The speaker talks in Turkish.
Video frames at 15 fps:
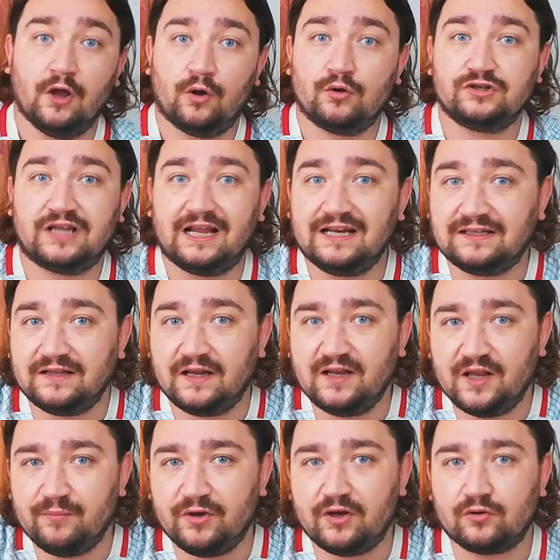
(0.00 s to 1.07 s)
Özellikle
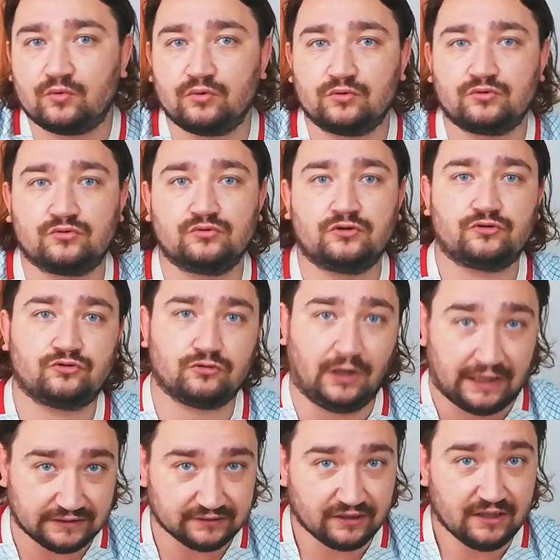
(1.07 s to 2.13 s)
lemine konusunda şu
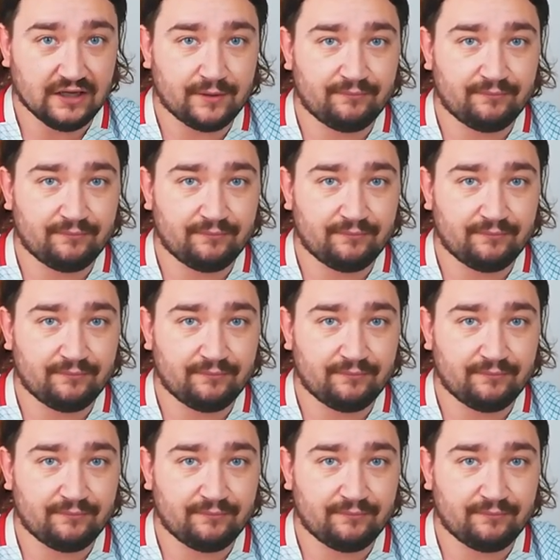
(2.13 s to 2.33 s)
an